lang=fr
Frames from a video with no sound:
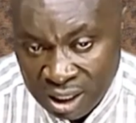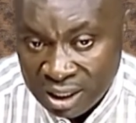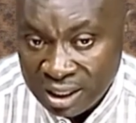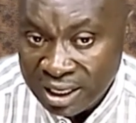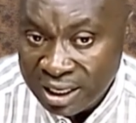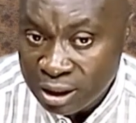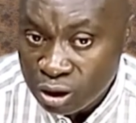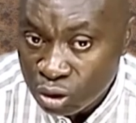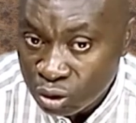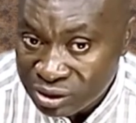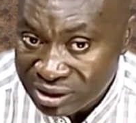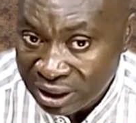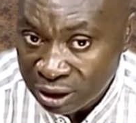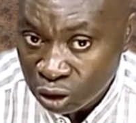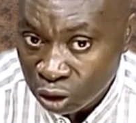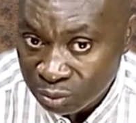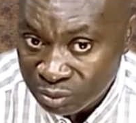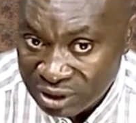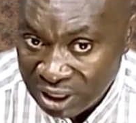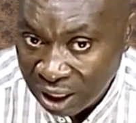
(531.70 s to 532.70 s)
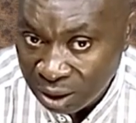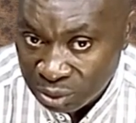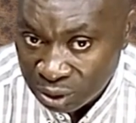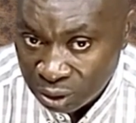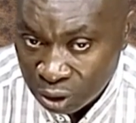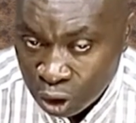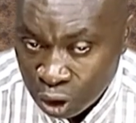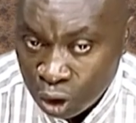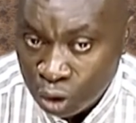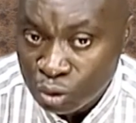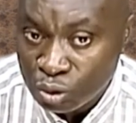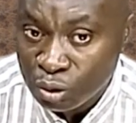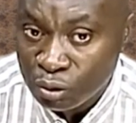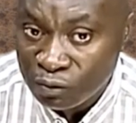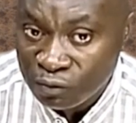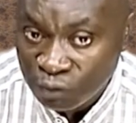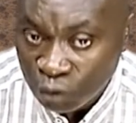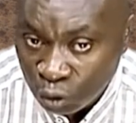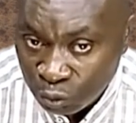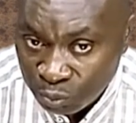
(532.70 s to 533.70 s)
Les Lions indomptables ne
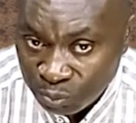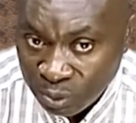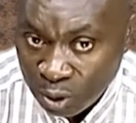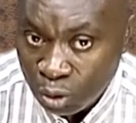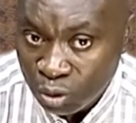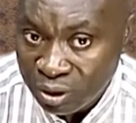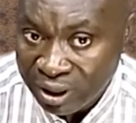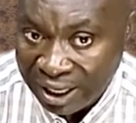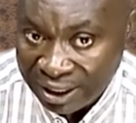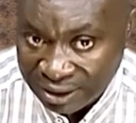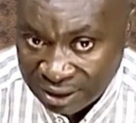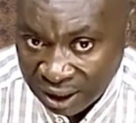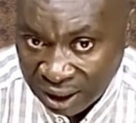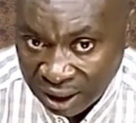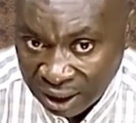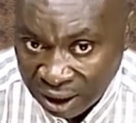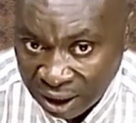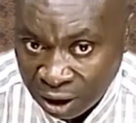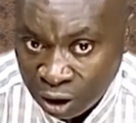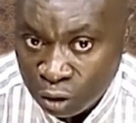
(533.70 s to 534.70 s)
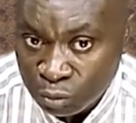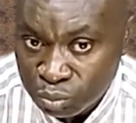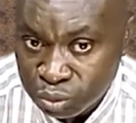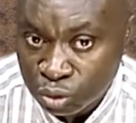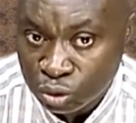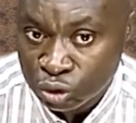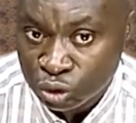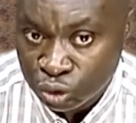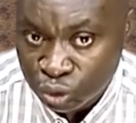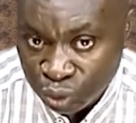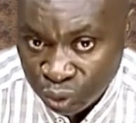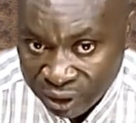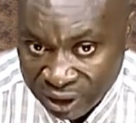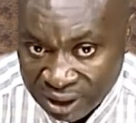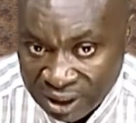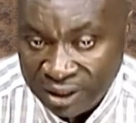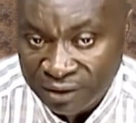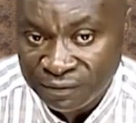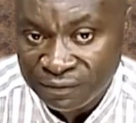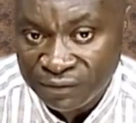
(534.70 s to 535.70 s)
vont pas au Qatar pour jouer
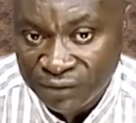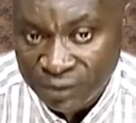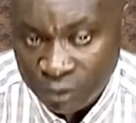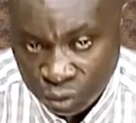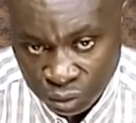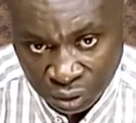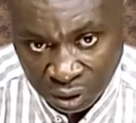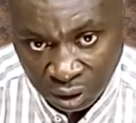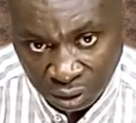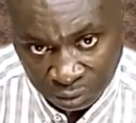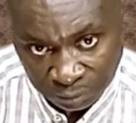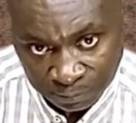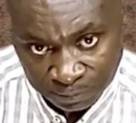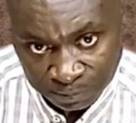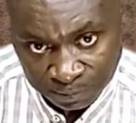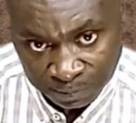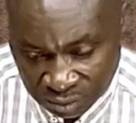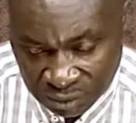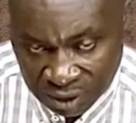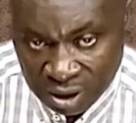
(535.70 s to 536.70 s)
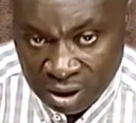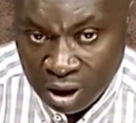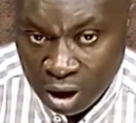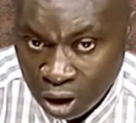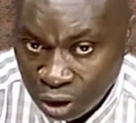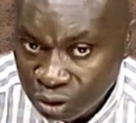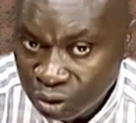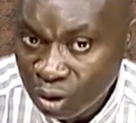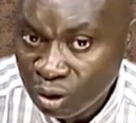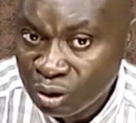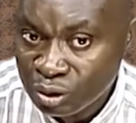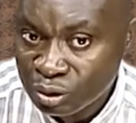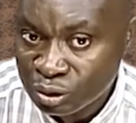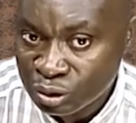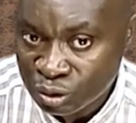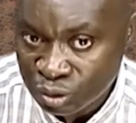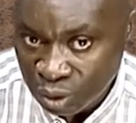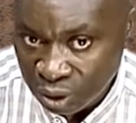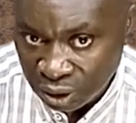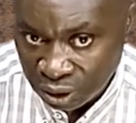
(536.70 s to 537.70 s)
les figurants. En tant que
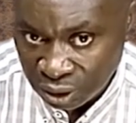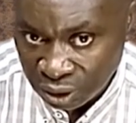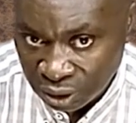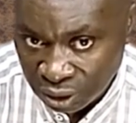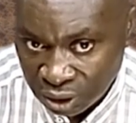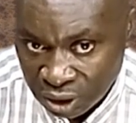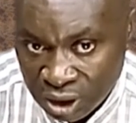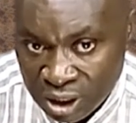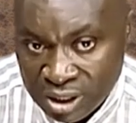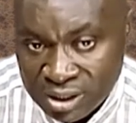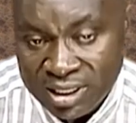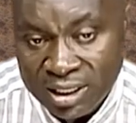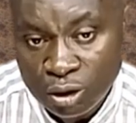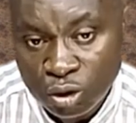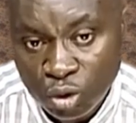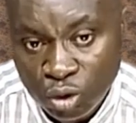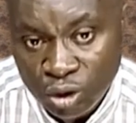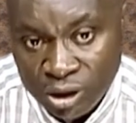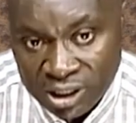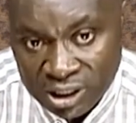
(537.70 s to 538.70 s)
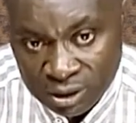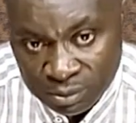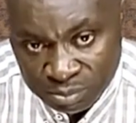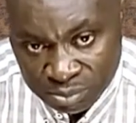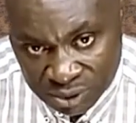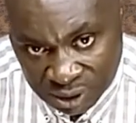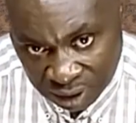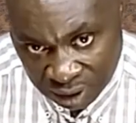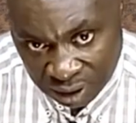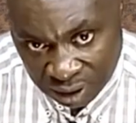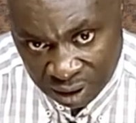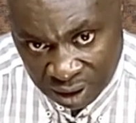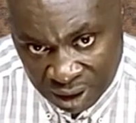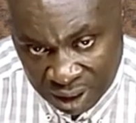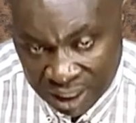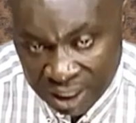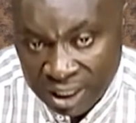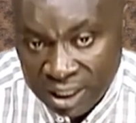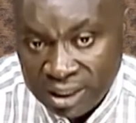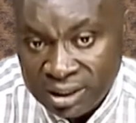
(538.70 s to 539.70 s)
joueur, ses coéquipiers
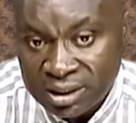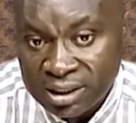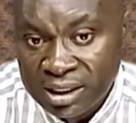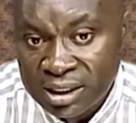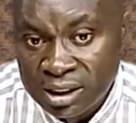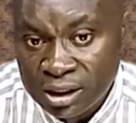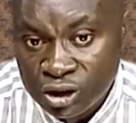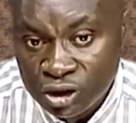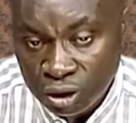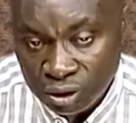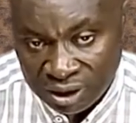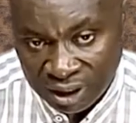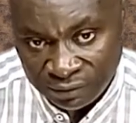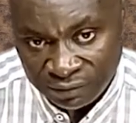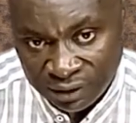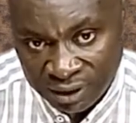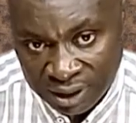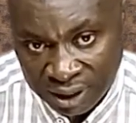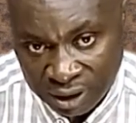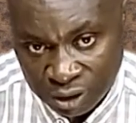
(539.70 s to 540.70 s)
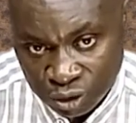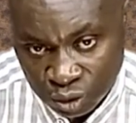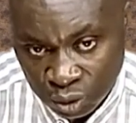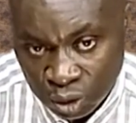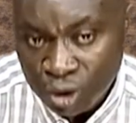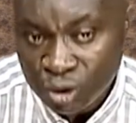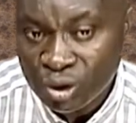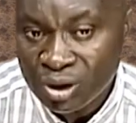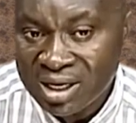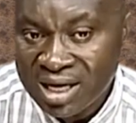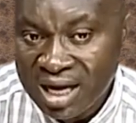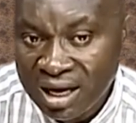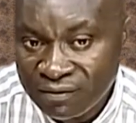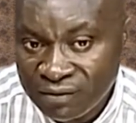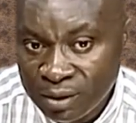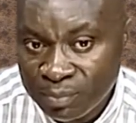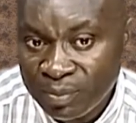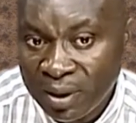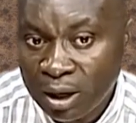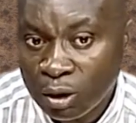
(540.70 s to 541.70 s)
et les dirigeants de la fédération ne
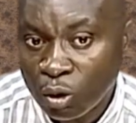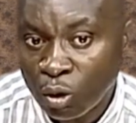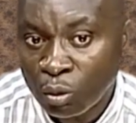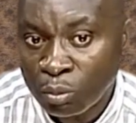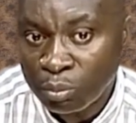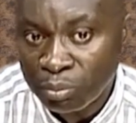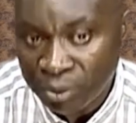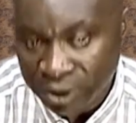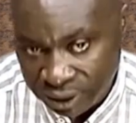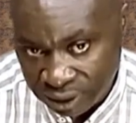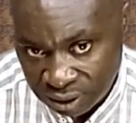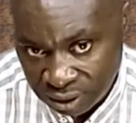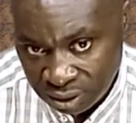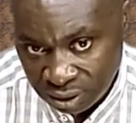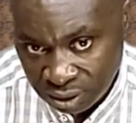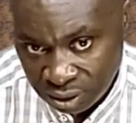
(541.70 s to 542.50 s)
l'avaient pas compris.